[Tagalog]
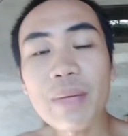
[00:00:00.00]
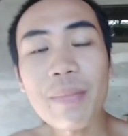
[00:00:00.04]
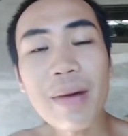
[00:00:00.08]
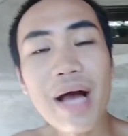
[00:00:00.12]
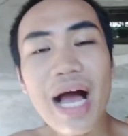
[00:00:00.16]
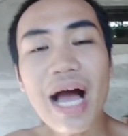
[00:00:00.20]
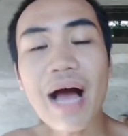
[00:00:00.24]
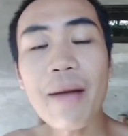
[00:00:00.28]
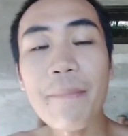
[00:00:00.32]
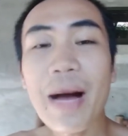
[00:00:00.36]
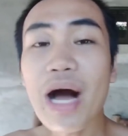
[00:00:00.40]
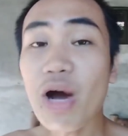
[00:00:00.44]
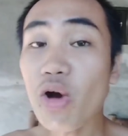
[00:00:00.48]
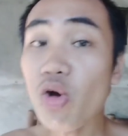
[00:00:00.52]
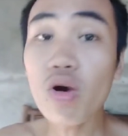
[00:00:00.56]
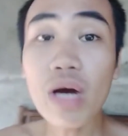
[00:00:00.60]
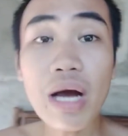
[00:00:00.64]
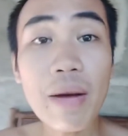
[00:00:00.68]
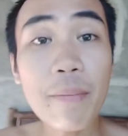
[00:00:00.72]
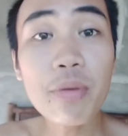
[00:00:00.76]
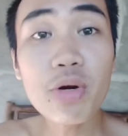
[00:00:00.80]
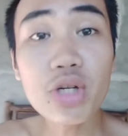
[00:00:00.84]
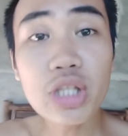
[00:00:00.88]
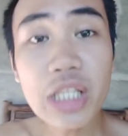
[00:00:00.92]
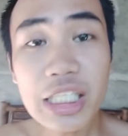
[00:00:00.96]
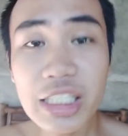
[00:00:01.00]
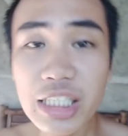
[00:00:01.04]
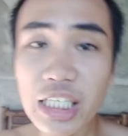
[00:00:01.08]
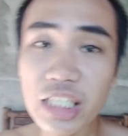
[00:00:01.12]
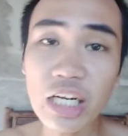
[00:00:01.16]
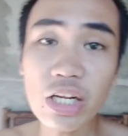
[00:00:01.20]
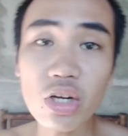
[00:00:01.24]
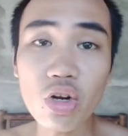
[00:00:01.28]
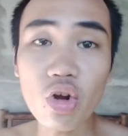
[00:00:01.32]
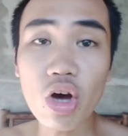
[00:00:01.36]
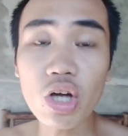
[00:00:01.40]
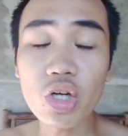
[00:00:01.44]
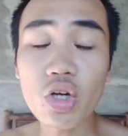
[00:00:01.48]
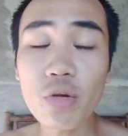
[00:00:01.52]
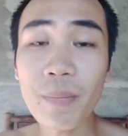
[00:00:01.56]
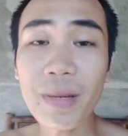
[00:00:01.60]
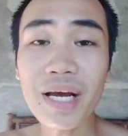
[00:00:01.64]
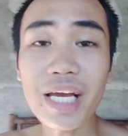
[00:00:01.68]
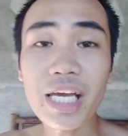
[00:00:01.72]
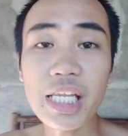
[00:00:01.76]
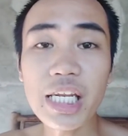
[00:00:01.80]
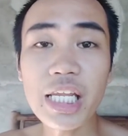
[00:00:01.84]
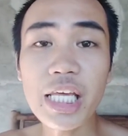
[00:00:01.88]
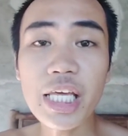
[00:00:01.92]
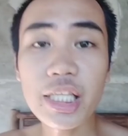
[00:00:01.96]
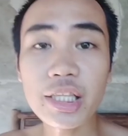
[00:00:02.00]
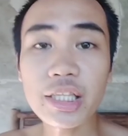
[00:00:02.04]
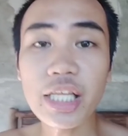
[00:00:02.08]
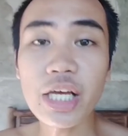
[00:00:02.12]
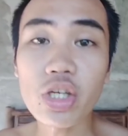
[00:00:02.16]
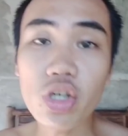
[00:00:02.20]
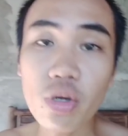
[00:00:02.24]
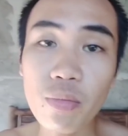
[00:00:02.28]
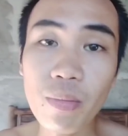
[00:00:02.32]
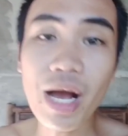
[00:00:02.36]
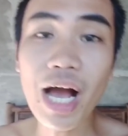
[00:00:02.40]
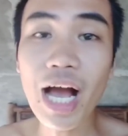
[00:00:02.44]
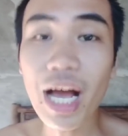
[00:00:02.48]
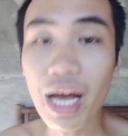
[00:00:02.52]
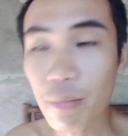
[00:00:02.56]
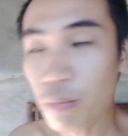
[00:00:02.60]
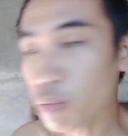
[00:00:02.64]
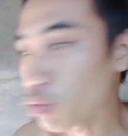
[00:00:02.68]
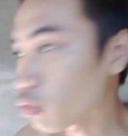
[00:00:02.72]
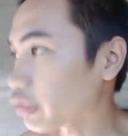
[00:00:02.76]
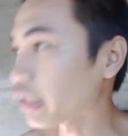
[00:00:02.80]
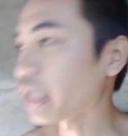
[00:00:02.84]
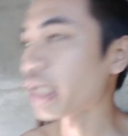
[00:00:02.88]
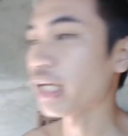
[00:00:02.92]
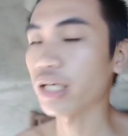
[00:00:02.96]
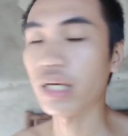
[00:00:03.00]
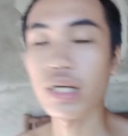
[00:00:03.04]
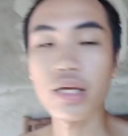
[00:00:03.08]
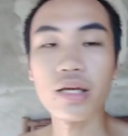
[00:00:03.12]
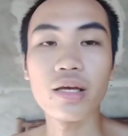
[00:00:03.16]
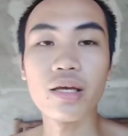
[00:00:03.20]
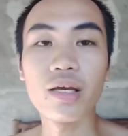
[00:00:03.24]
Sa mga bagong kaburnik dyan, ano, ano pang hinihintay nyo mga kaburnik?